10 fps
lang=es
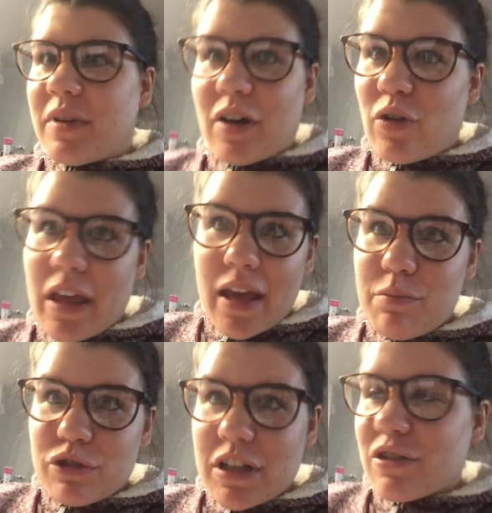hoy hay
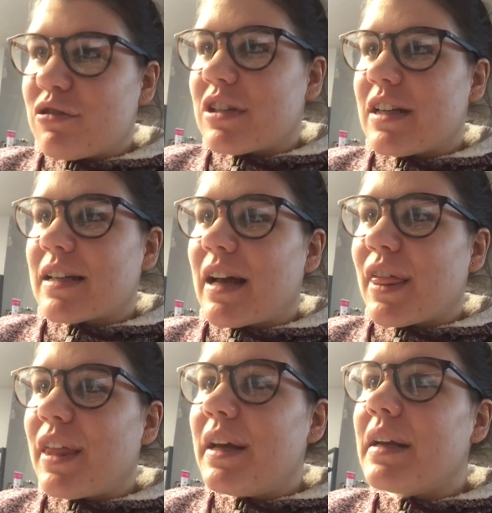muchas cosas que
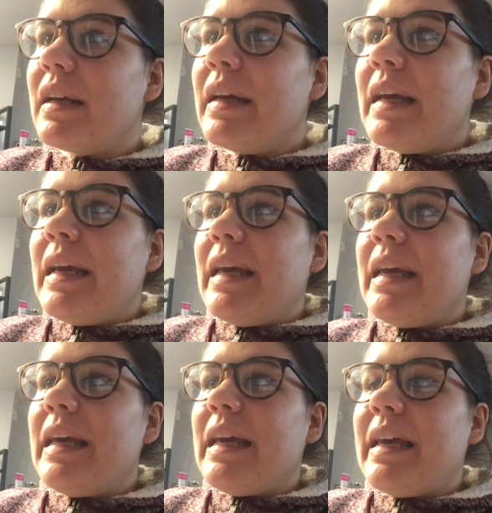hacer
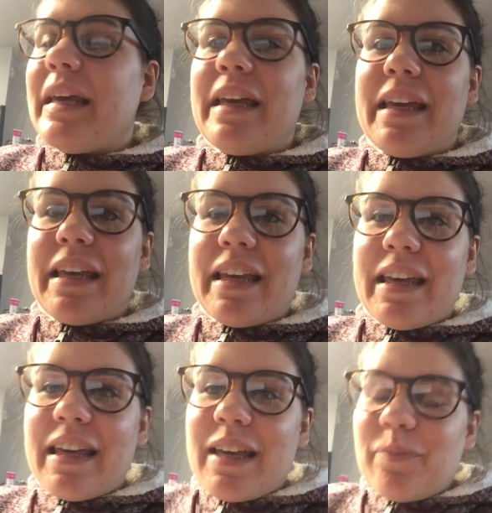
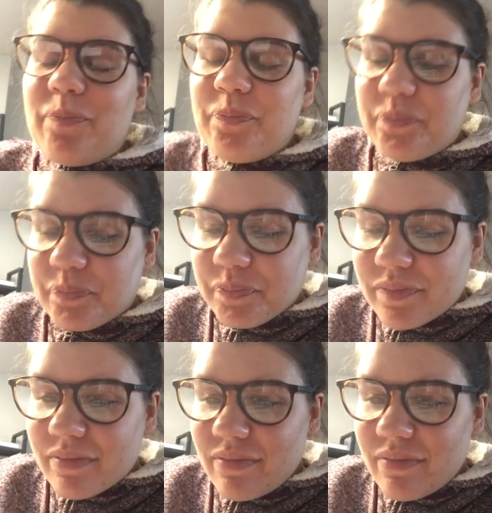y mm,